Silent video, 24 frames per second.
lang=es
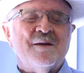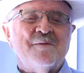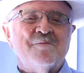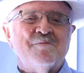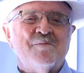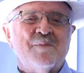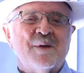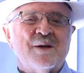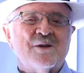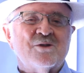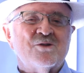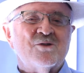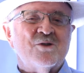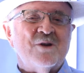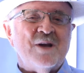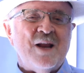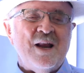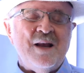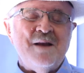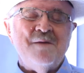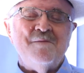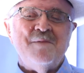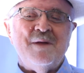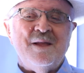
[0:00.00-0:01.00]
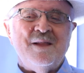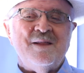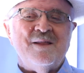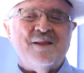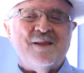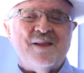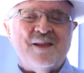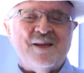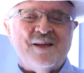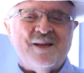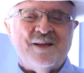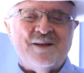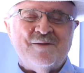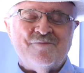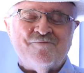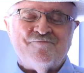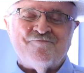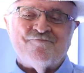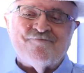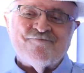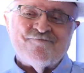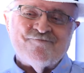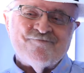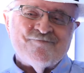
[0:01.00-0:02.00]
eh, personalmente
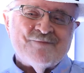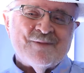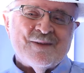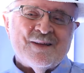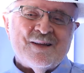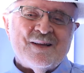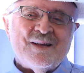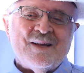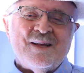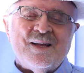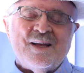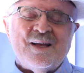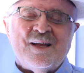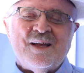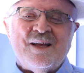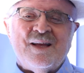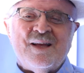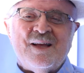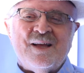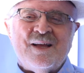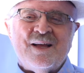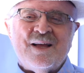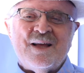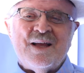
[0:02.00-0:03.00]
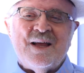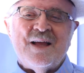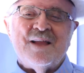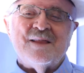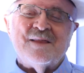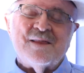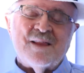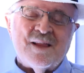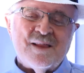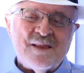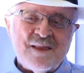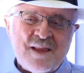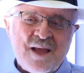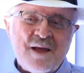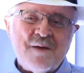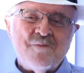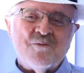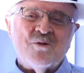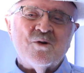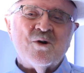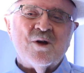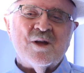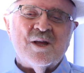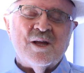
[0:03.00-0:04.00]
eh,
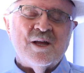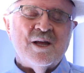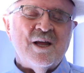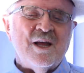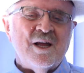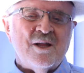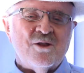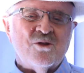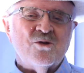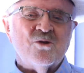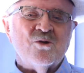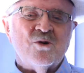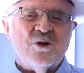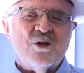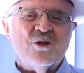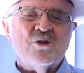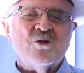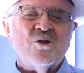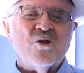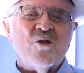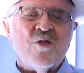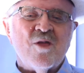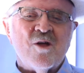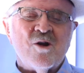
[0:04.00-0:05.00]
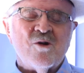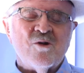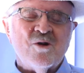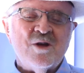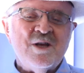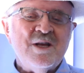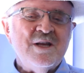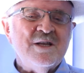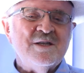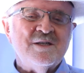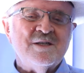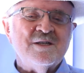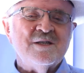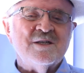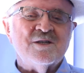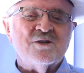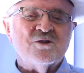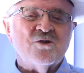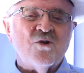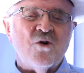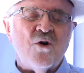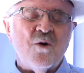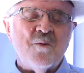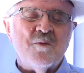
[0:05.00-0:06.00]
entendemos que todo esto de los
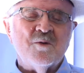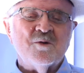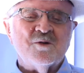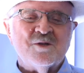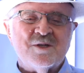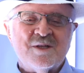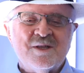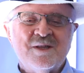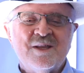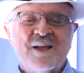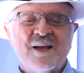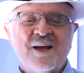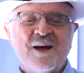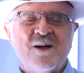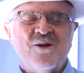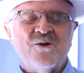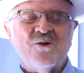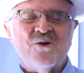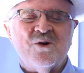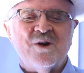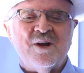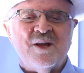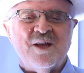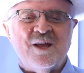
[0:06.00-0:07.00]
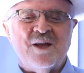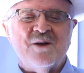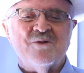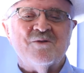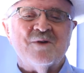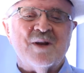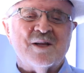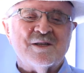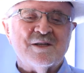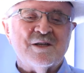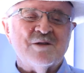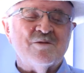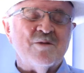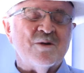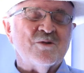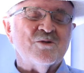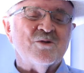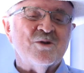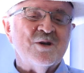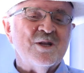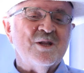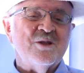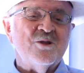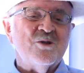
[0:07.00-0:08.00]
ISIS, COPUS, indicadores, es una
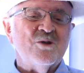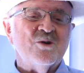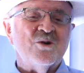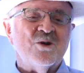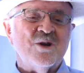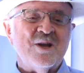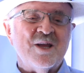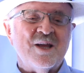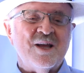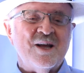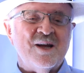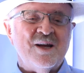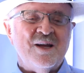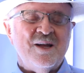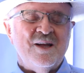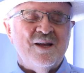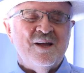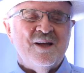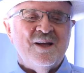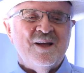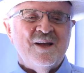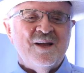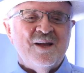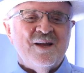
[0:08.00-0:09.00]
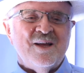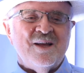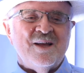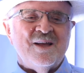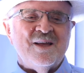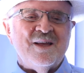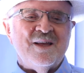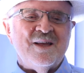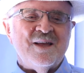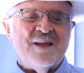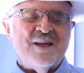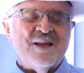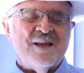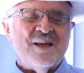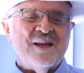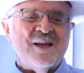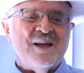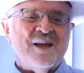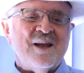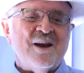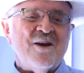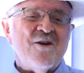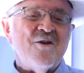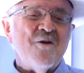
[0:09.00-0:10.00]
situación histórica, y
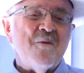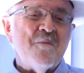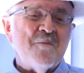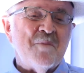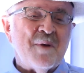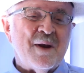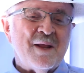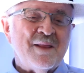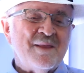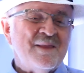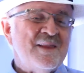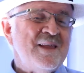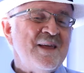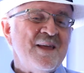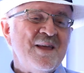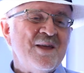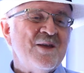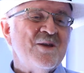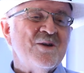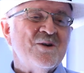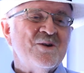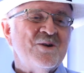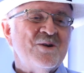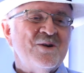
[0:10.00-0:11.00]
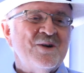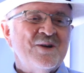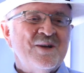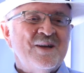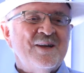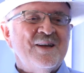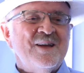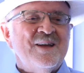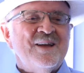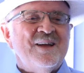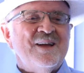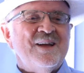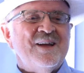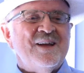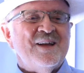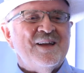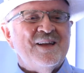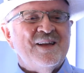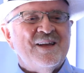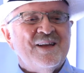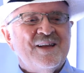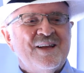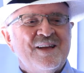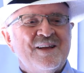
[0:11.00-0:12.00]
que los prestigios
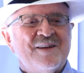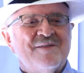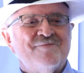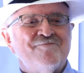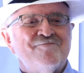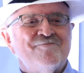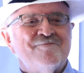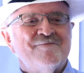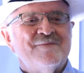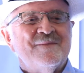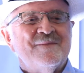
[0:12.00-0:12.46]
eh,